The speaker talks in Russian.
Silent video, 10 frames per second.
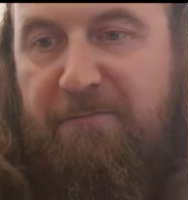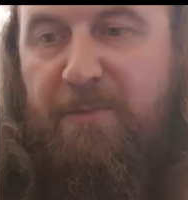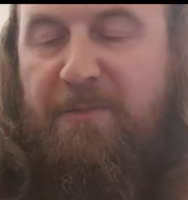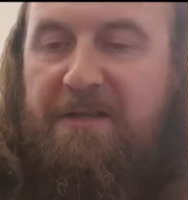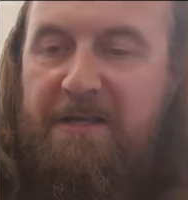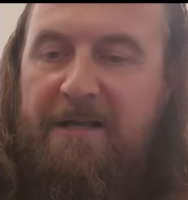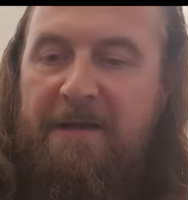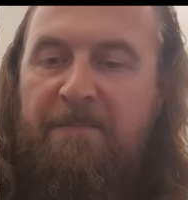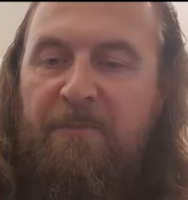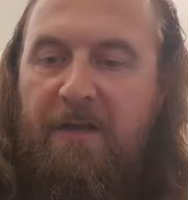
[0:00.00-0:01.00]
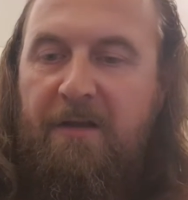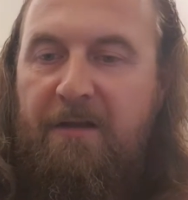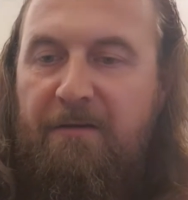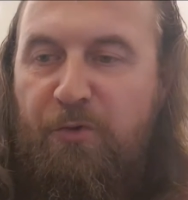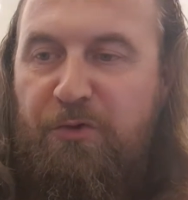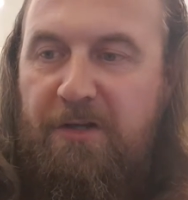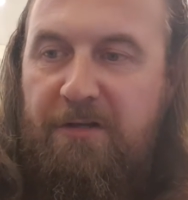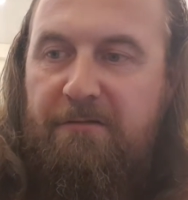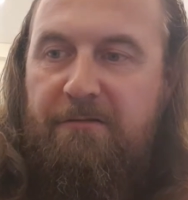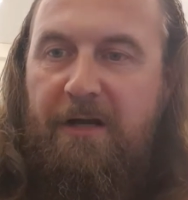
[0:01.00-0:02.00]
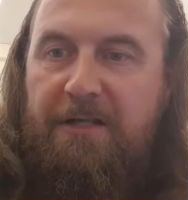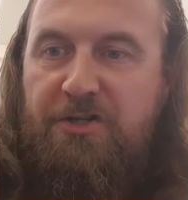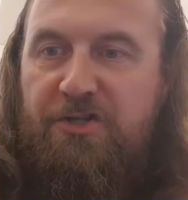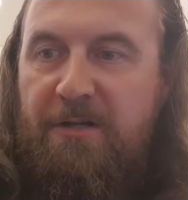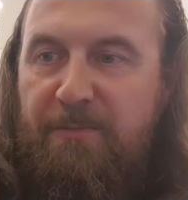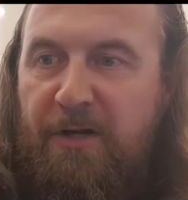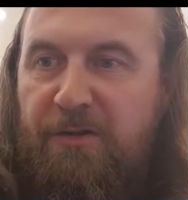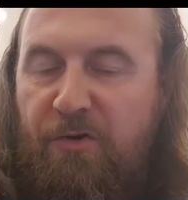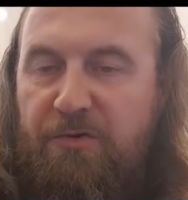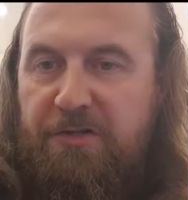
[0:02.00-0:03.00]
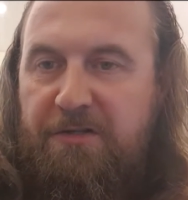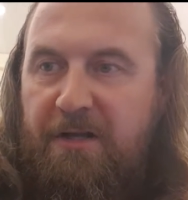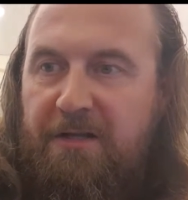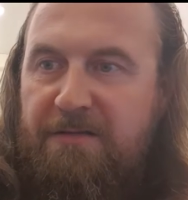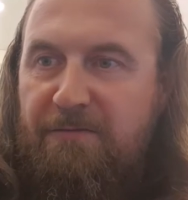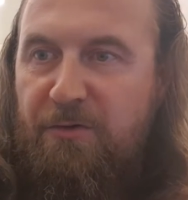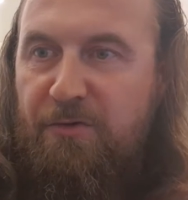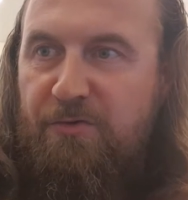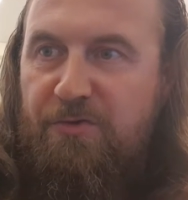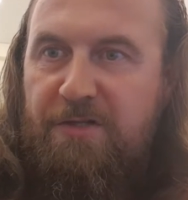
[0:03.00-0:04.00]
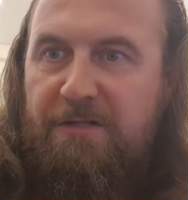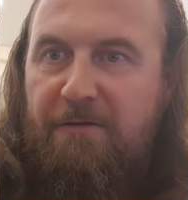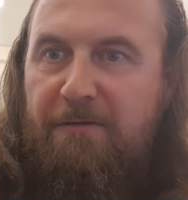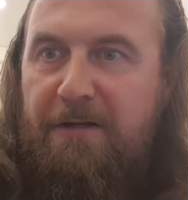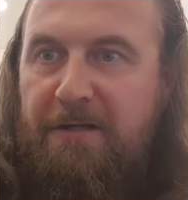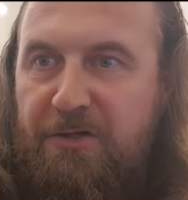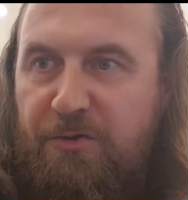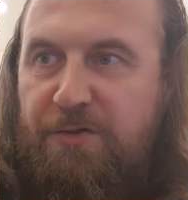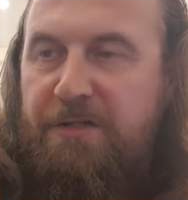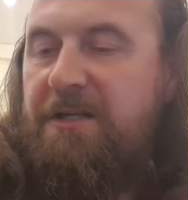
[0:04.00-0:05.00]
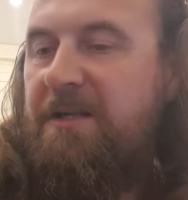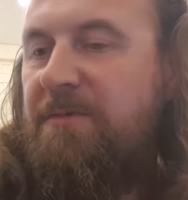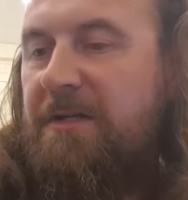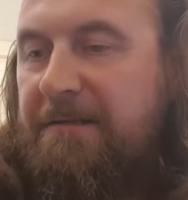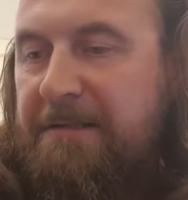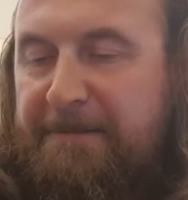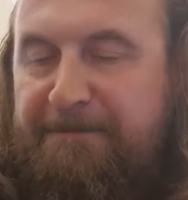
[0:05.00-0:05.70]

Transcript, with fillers: победили. Вот э, они же и продолжат так свое существование. Что с этим делать?